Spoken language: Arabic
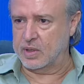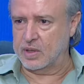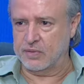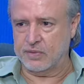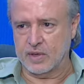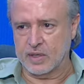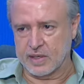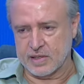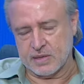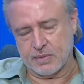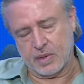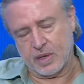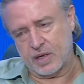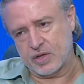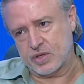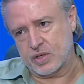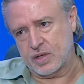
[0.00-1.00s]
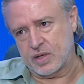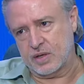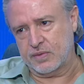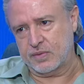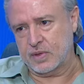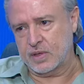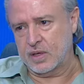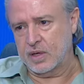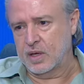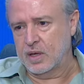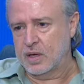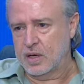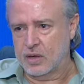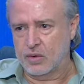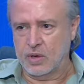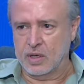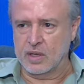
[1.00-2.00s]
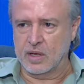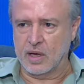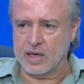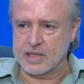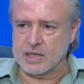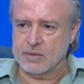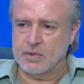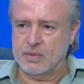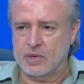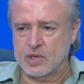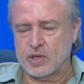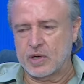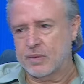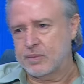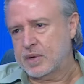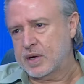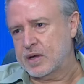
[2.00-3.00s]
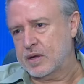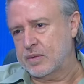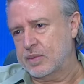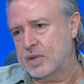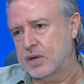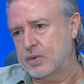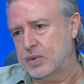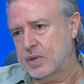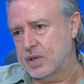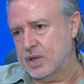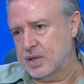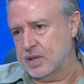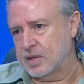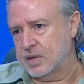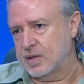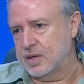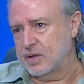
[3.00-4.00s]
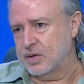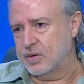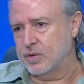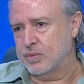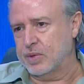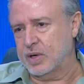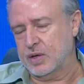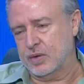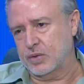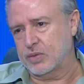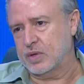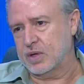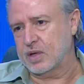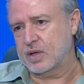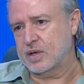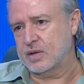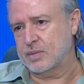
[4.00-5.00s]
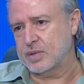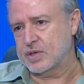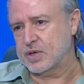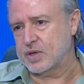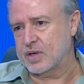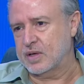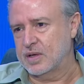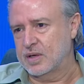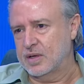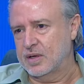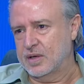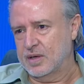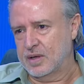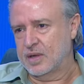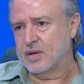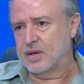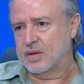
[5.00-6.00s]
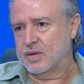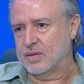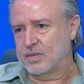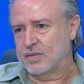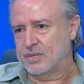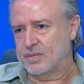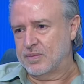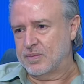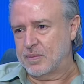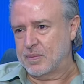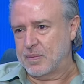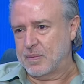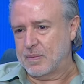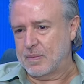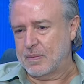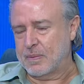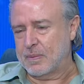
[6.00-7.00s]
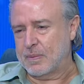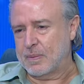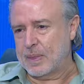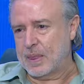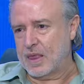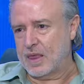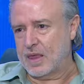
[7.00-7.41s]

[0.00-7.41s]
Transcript: ليفتنج اذا بحاجه لليفتنج انه انا حسب البشره بركب الدواء اللي عندي او بحقنه نعم. داخل البشره نعم آه، دكتور عبد الله